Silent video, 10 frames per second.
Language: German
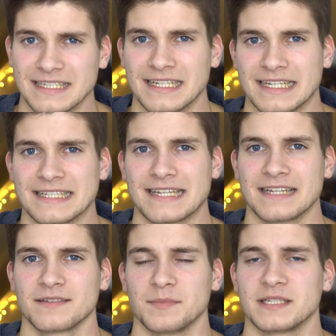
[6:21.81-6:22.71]
hingekriegt
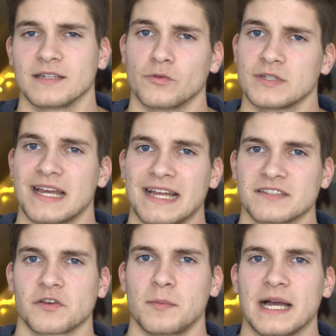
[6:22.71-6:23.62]
hat mit den unter
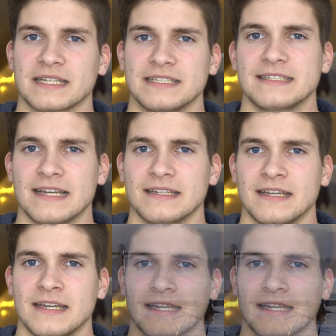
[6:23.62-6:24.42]
1,8 Litern,